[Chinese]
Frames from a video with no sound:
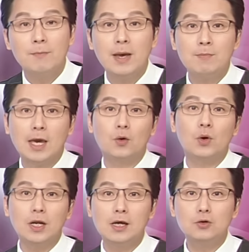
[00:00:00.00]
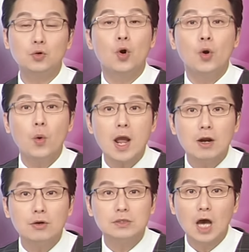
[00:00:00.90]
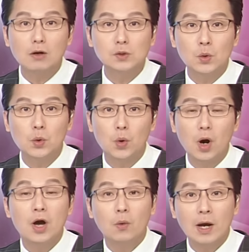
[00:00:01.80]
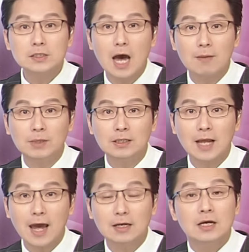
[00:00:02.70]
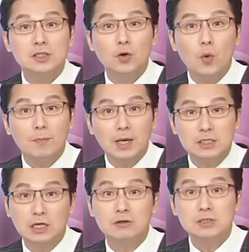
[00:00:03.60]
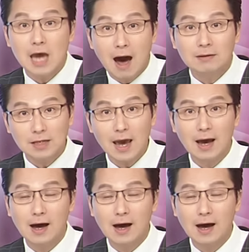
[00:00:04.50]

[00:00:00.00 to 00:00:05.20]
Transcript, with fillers: 被美国列入汇率操纵国观察名单，这会变成常态